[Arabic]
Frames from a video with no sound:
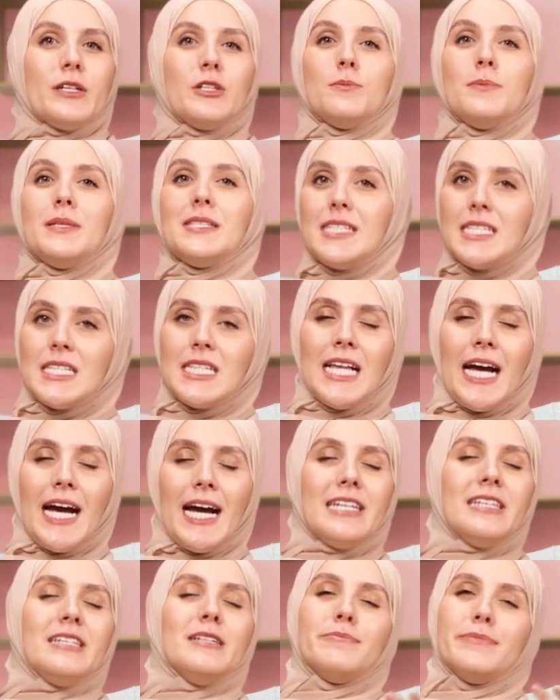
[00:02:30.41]
انه بيزيد
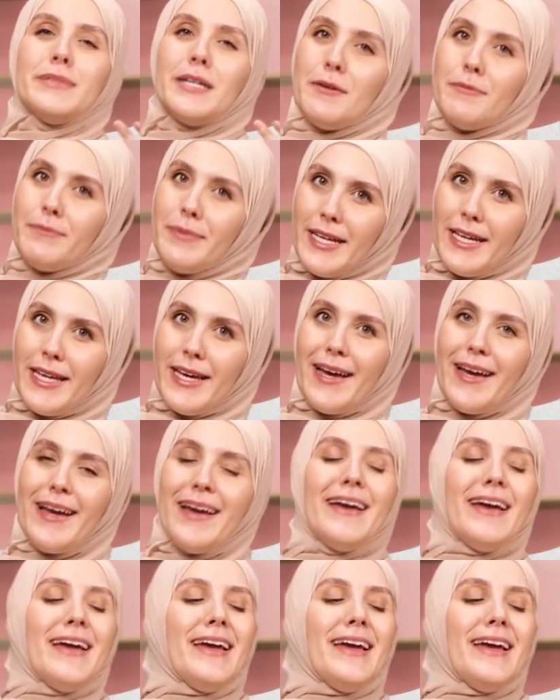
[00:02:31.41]
الحليب بلا